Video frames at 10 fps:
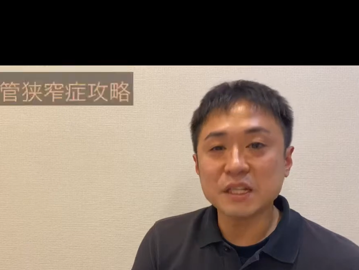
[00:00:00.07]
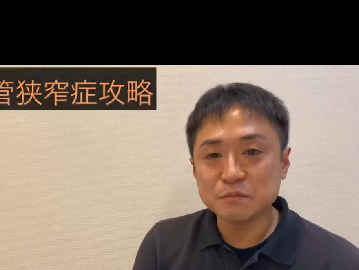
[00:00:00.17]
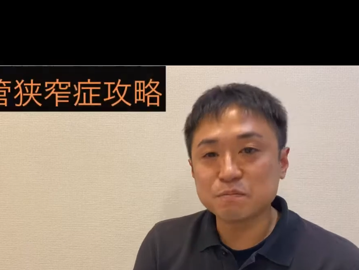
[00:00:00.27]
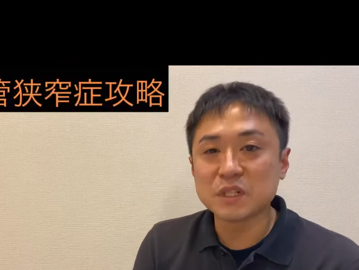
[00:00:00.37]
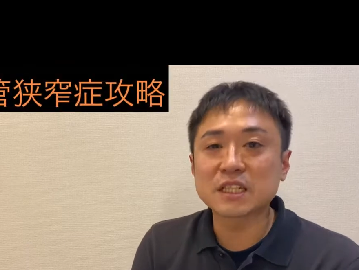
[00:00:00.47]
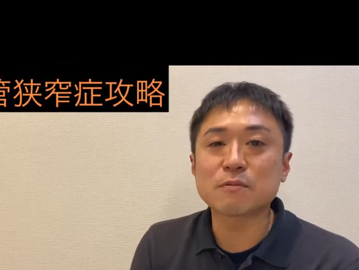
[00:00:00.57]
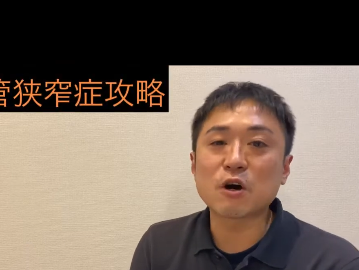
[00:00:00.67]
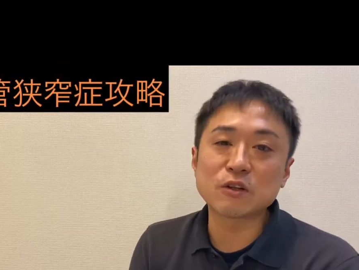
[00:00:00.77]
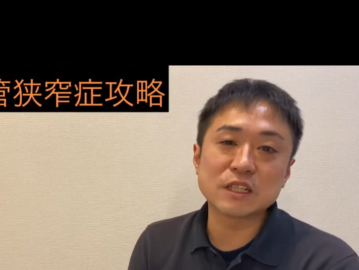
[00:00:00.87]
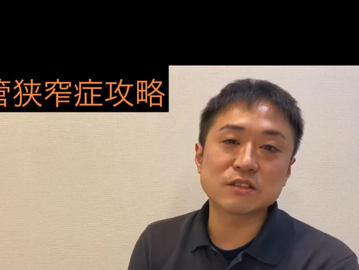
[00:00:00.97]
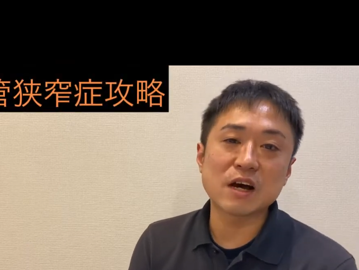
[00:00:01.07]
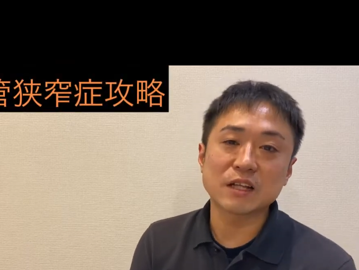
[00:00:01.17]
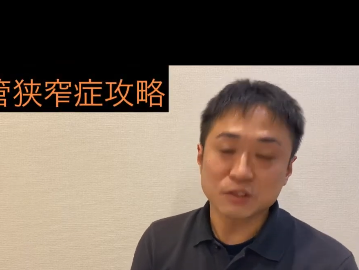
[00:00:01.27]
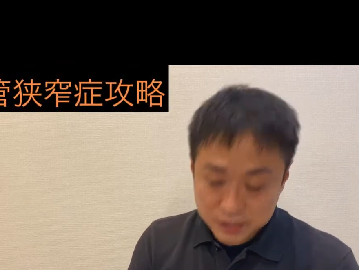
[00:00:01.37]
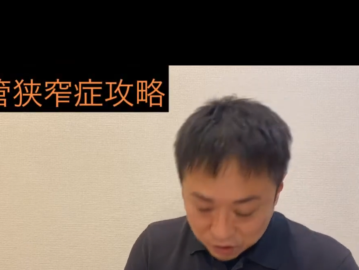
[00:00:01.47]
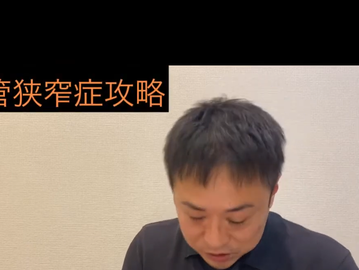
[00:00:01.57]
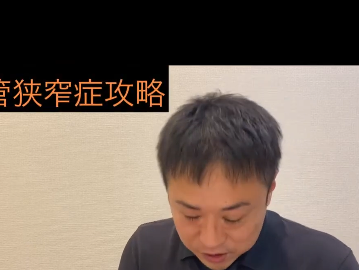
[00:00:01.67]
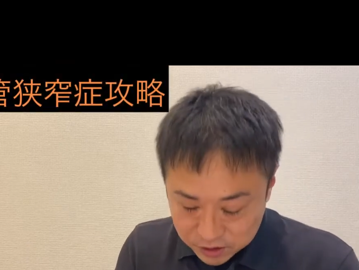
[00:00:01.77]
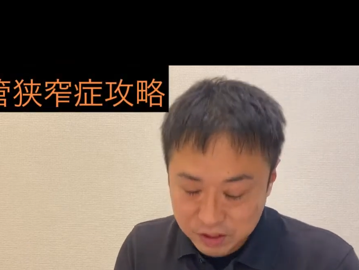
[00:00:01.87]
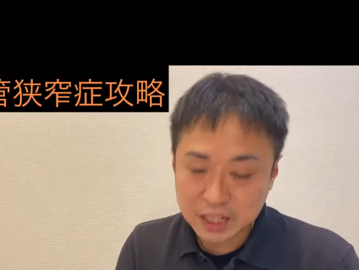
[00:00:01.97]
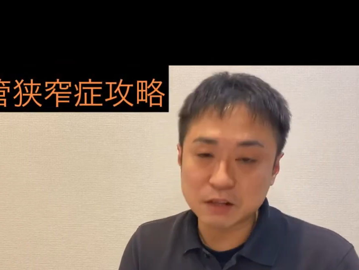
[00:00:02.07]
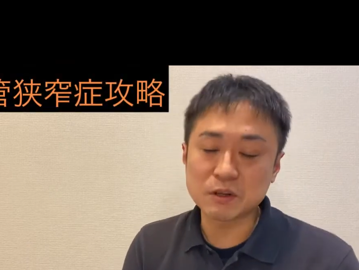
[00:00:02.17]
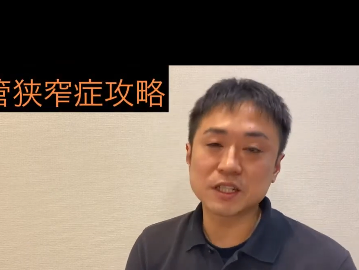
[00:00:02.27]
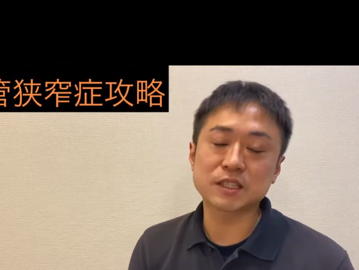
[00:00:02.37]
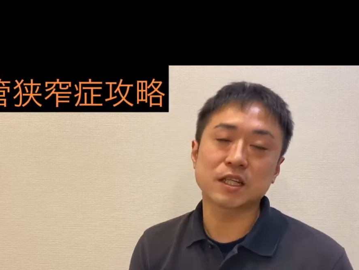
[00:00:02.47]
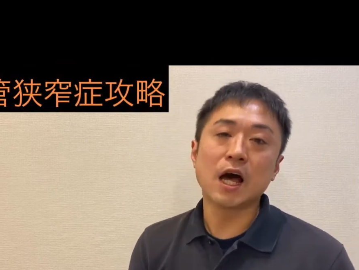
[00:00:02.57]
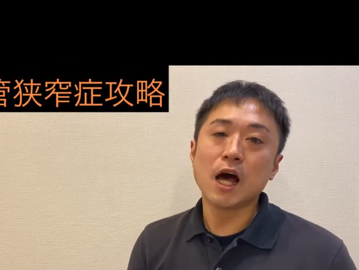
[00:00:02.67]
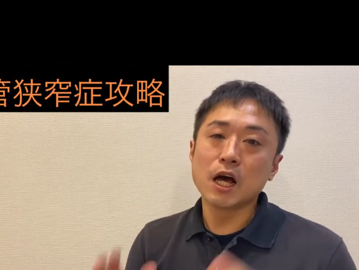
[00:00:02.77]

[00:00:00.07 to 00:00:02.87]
皆様こんにちは、えっと、セコンの渡辺です